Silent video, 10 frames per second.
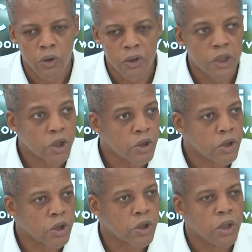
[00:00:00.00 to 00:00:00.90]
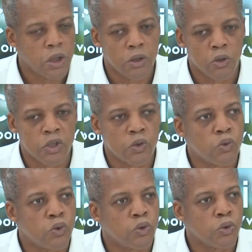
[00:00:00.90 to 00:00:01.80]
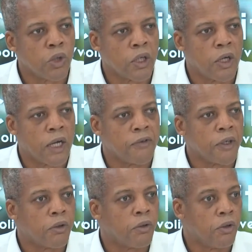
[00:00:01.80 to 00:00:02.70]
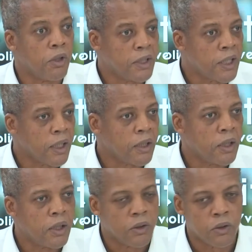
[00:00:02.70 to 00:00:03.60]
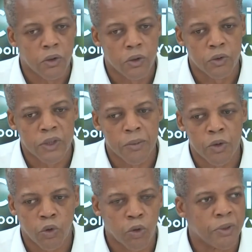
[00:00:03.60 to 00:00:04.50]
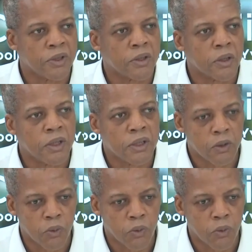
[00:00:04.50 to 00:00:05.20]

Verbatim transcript: d'échange et de discussion avec l'État euh, notamment le représentant de l'État en